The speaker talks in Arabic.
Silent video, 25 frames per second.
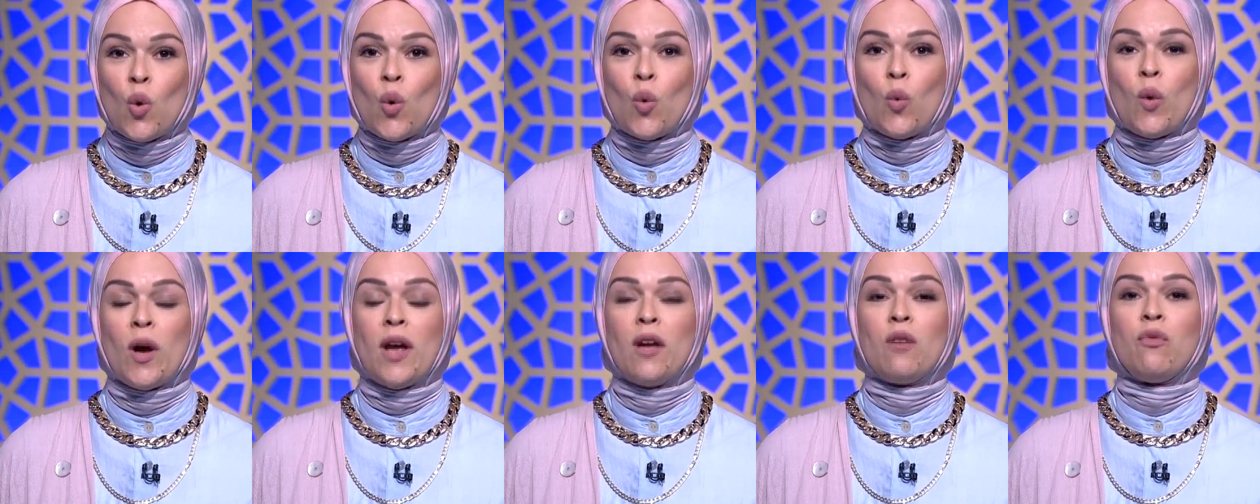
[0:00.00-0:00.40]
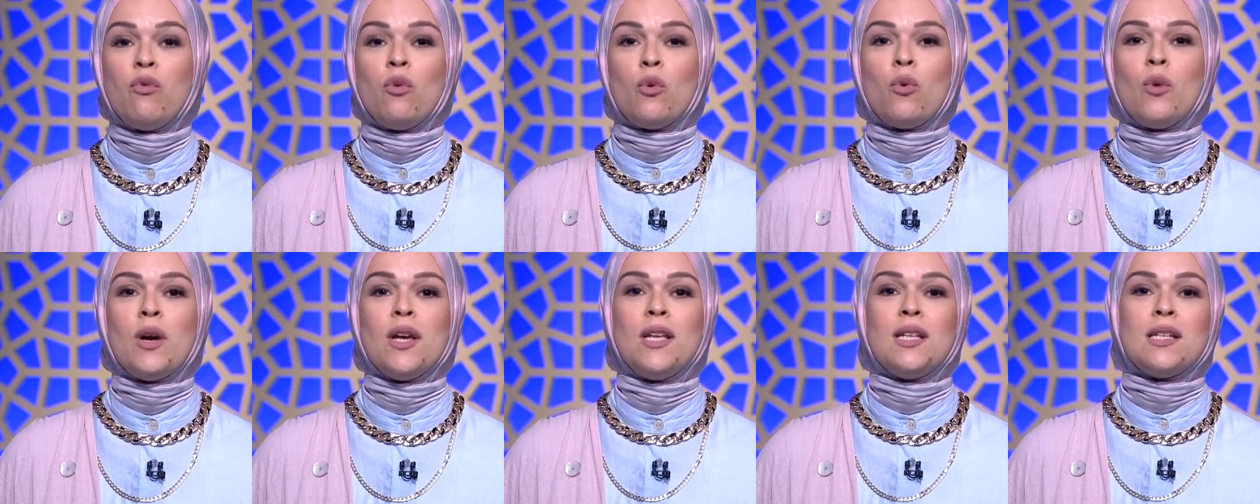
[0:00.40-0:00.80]
وعرفوا
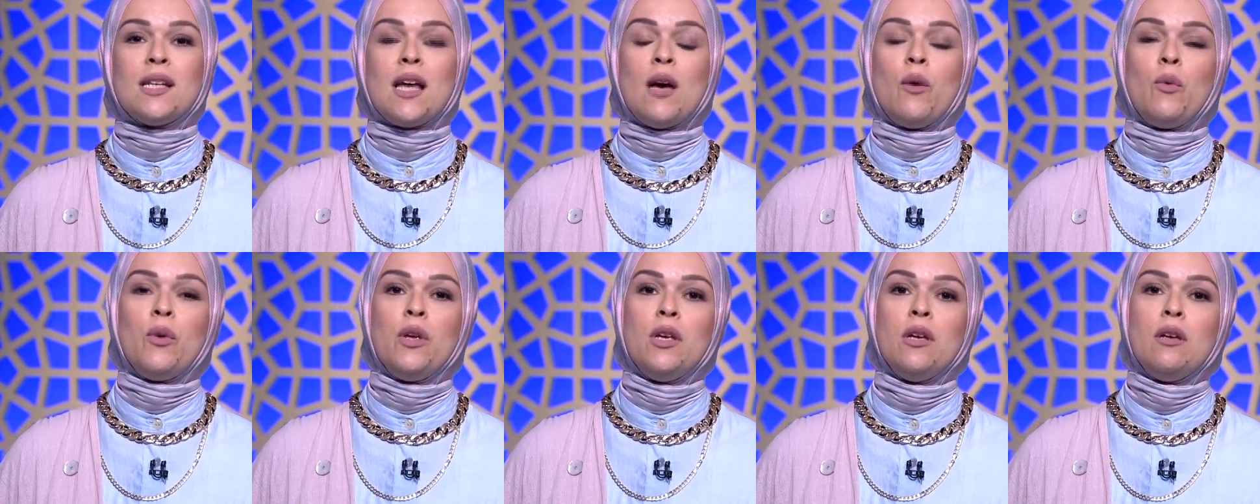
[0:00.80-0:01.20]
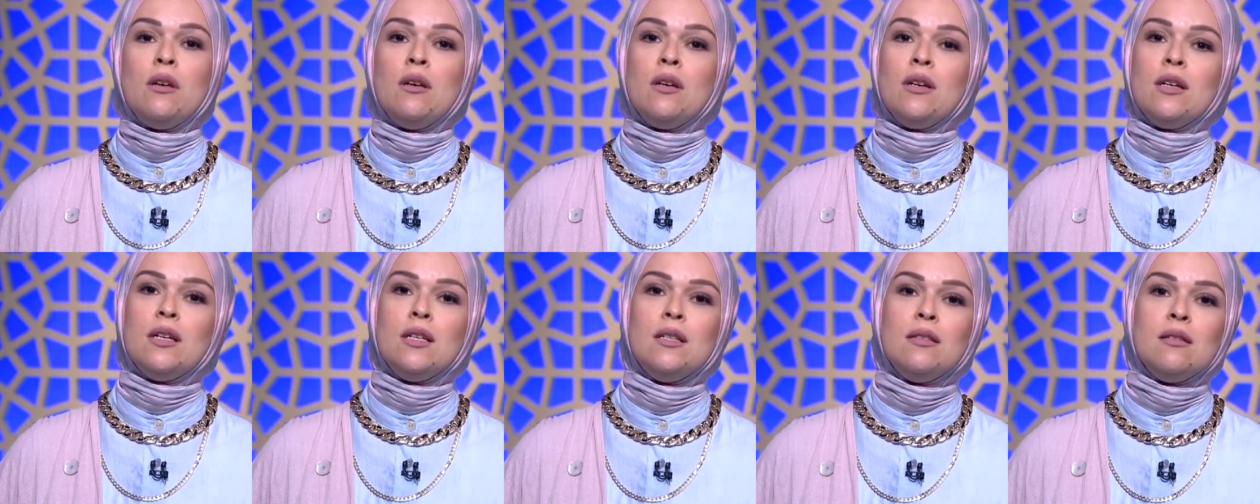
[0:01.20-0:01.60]
كويس قوي
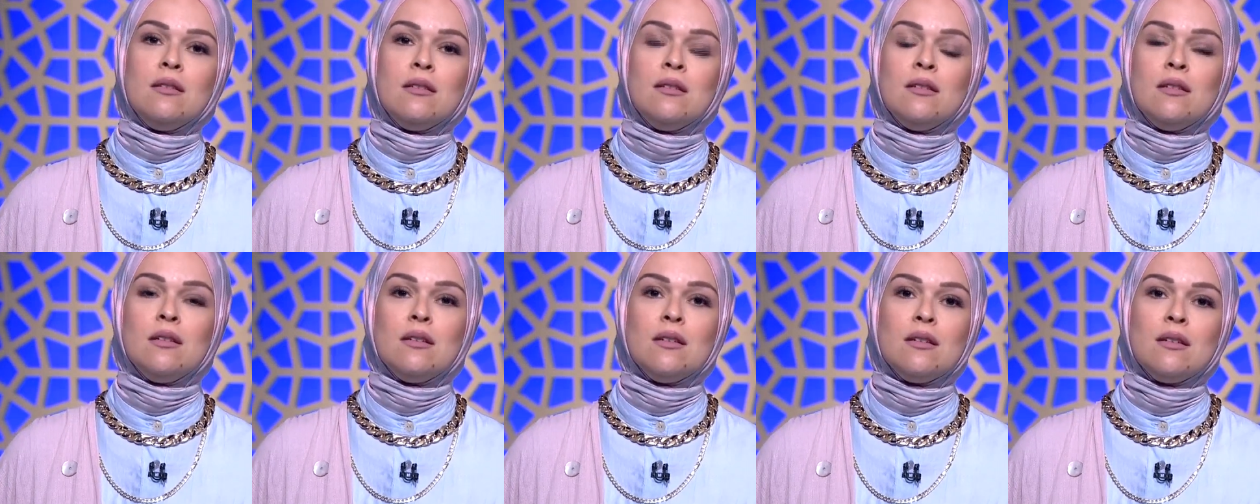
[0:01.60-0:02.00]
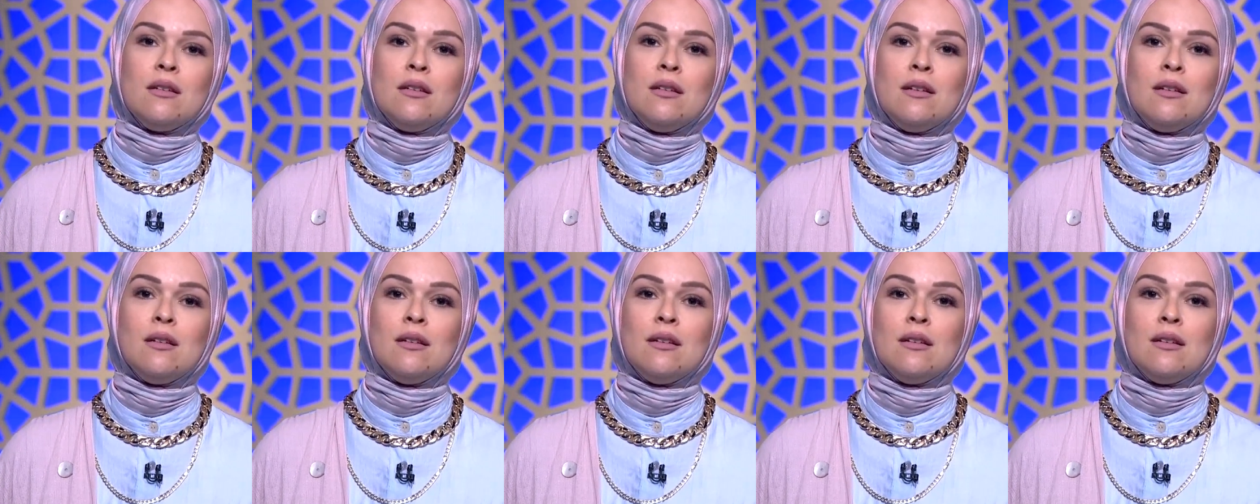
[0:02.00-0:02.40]
ان
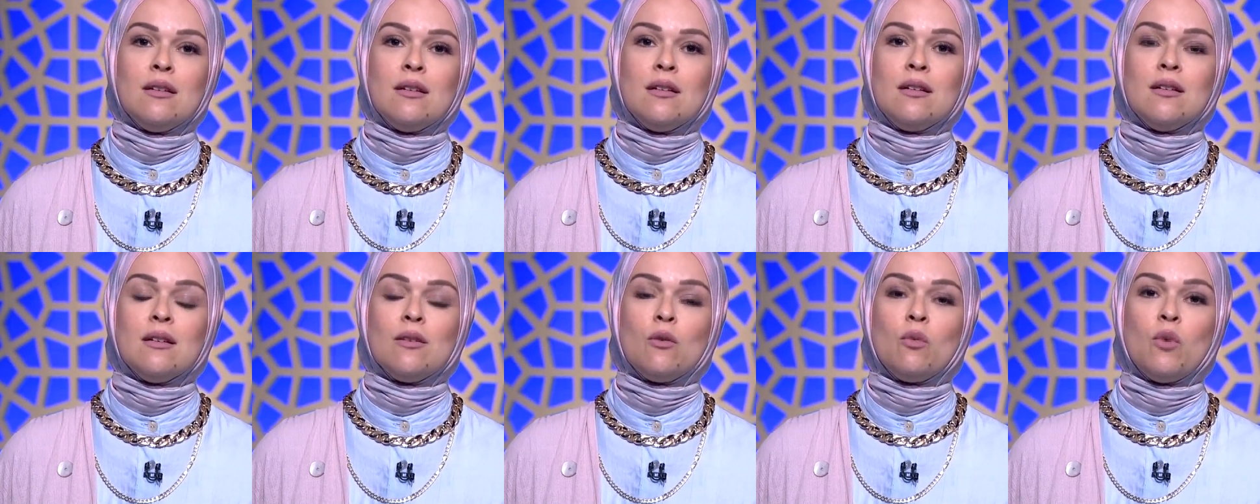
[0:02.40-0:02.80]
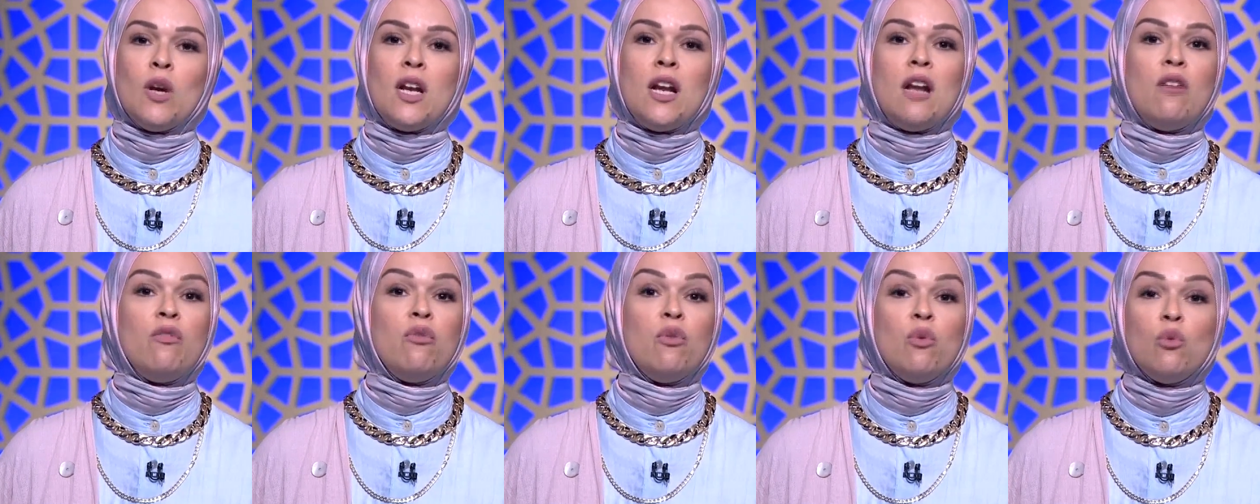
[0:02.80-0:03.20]
آه،
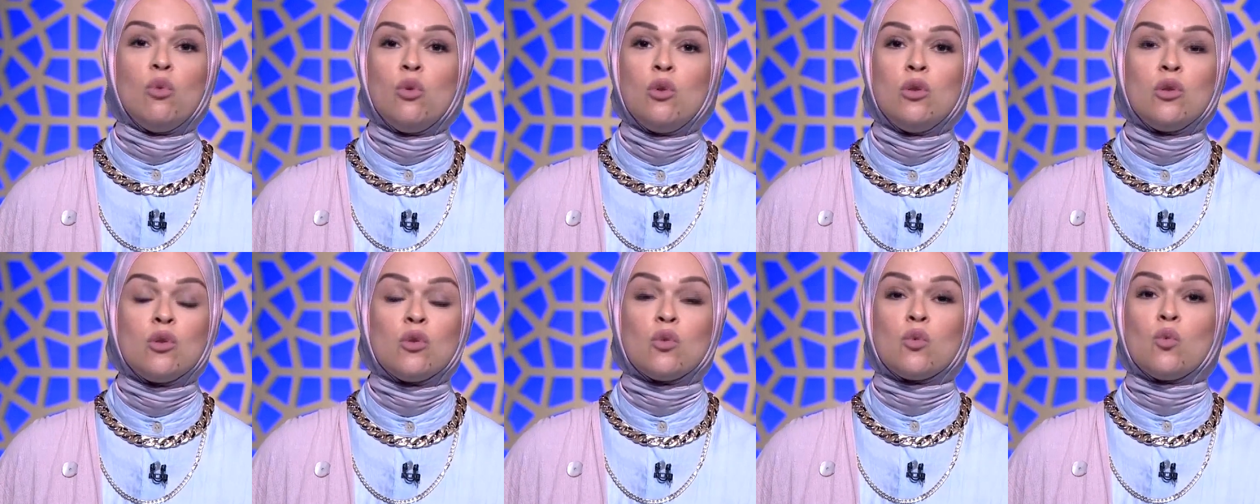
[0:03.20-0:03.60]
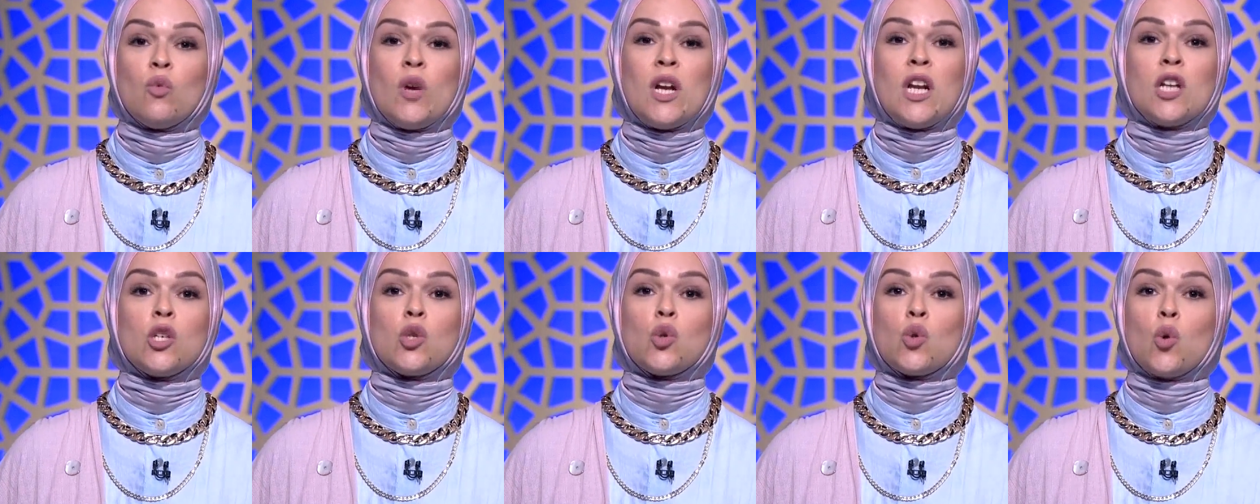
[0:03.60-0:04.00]
ولا الفلوس
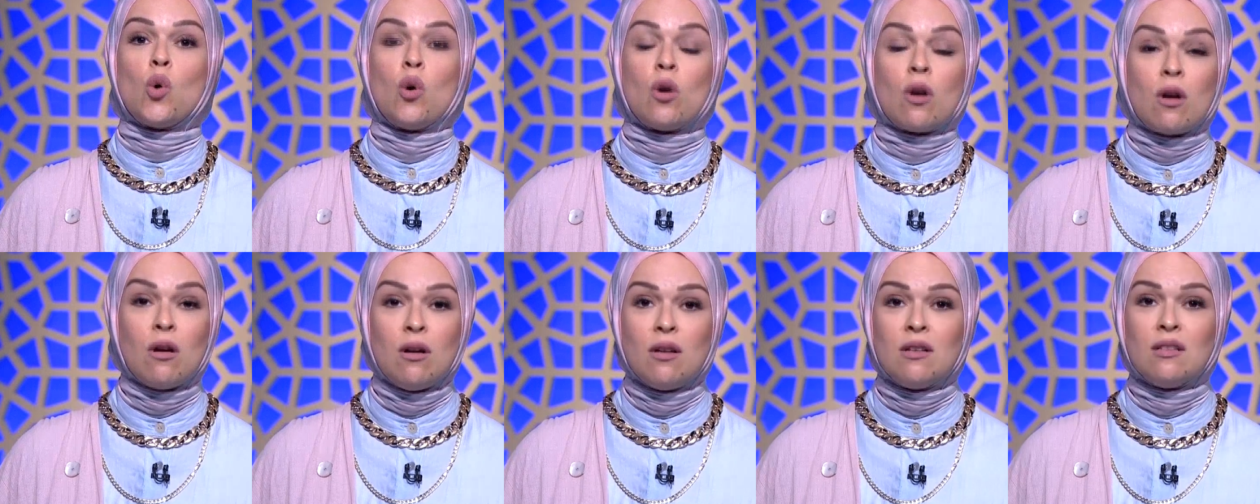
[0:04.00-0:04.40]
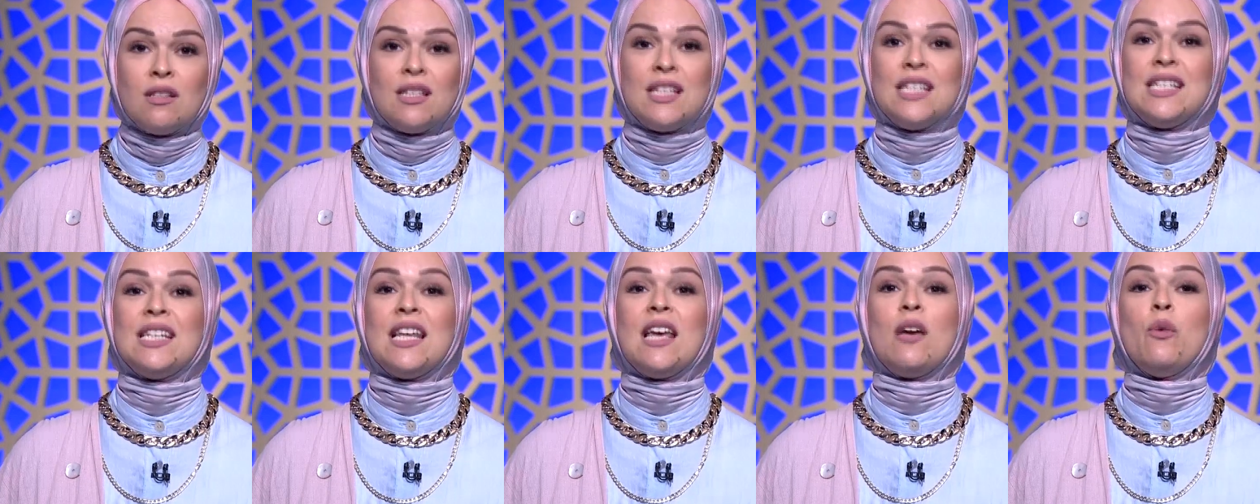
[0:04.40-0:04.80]
ولا الشهره
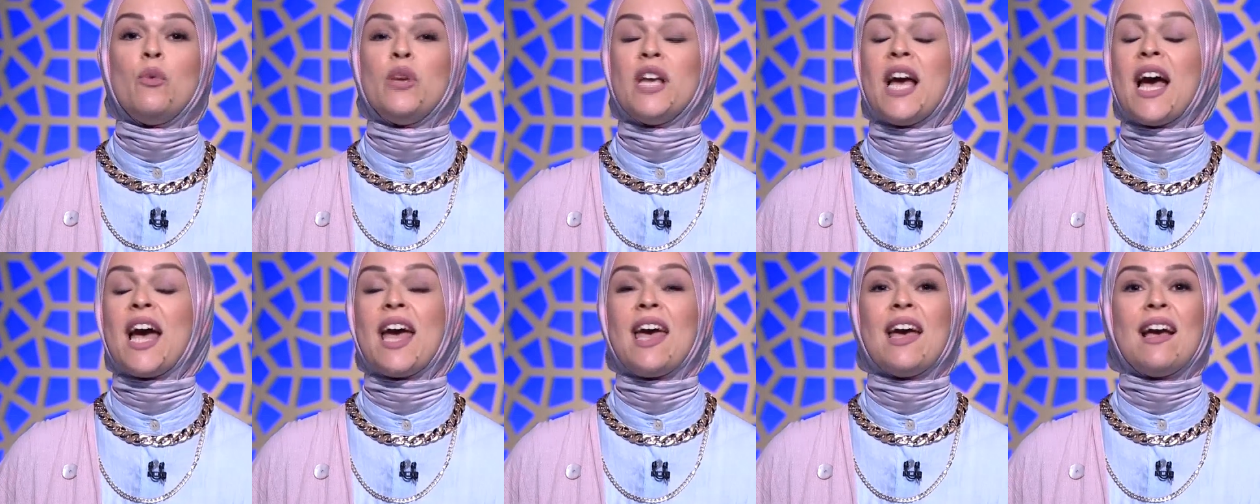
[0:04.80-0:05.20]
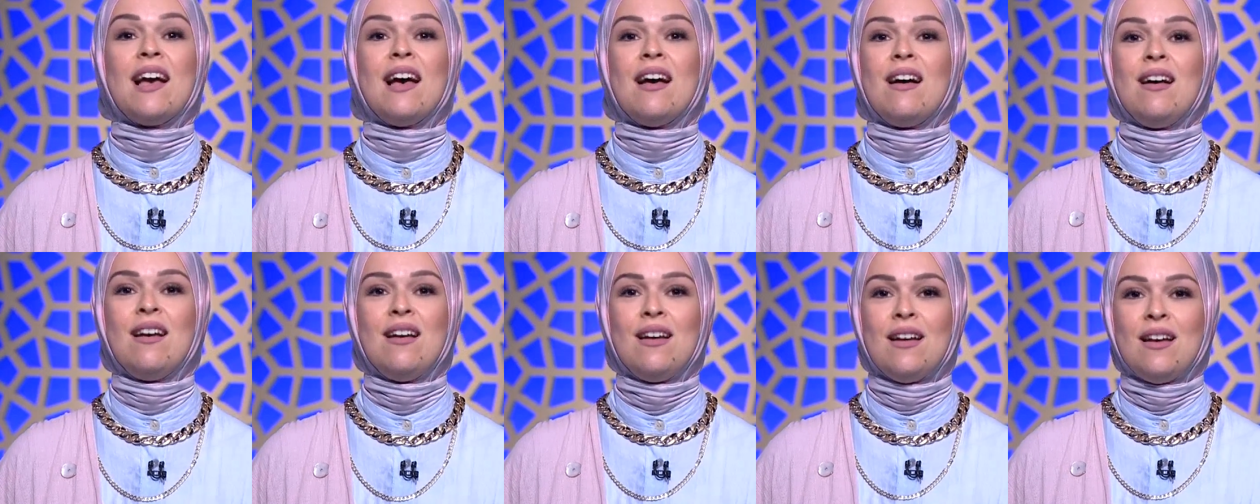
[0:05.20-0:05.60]
تساوي حاجه